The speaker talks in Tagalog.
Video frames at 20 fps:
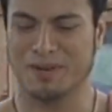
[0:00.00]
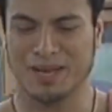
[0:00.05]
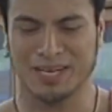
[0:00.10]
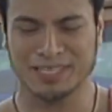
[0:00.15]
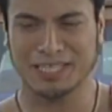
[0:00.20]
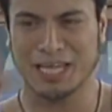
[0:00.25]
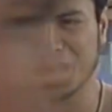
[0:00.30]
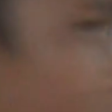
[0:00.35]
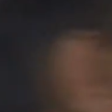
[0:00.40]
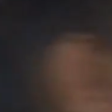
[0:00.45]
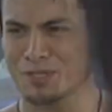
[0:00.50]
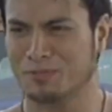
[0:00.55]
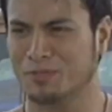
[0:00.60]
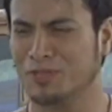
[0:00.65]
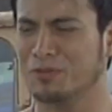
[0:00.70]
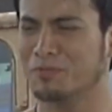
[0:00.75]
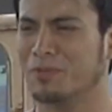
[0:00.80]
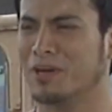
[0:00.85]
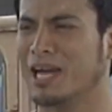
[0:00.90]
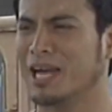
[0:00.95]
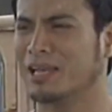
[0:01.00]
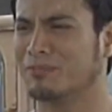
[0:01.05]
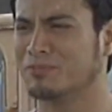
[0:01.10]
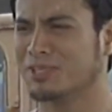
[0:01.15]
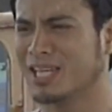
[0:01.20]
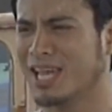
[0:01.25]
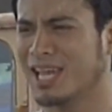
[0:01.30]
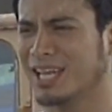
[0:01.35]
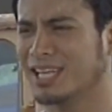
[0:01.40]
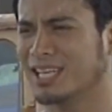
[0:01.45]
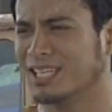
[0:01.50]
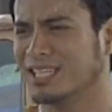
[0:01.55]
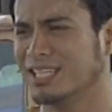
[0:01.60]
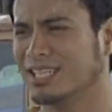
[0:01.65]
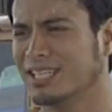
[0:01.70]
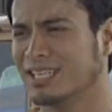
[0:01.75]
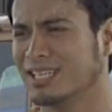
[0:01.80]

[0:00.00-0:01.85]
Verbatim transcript: Bakit ayaw mo sabihin yung pangalan mo sa akin?